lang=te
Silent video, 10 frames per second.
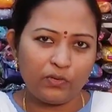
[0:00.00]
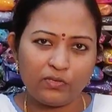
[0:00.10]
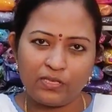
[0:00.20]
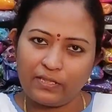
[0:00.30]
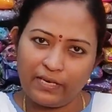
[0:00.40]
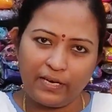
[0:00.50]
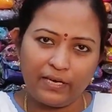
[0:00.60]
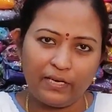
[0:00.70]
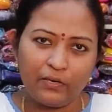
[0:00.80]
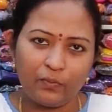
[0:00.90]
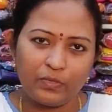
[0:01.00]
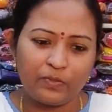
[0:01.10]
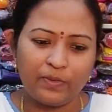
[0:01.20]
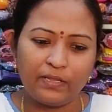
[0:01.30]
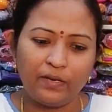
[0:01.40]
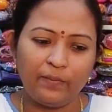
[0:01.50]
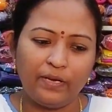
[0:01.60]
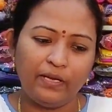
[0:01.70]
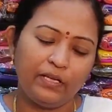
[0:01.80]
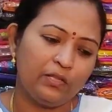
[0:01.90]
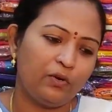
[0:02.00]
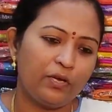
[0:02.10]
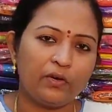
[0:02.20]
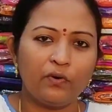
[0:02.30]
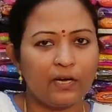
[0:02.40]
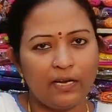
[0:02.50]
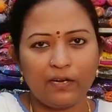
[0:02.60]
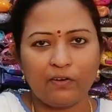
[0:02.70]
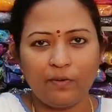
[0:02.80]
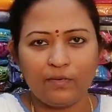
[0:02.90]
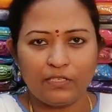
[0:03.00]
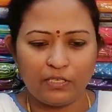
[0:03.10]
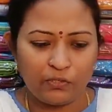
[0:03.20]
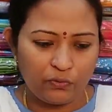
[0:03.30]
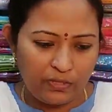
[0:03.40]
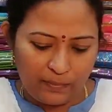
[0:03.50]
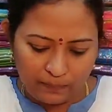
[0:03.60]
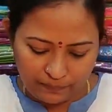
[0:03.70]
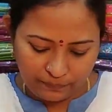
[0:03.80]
థౌజండ్ త్రీ హండ్రెడ్ రూపీస్ మాత్రమే ఇందులో ఇంకో కలర్ కాంబినేషన్ చూద్దాం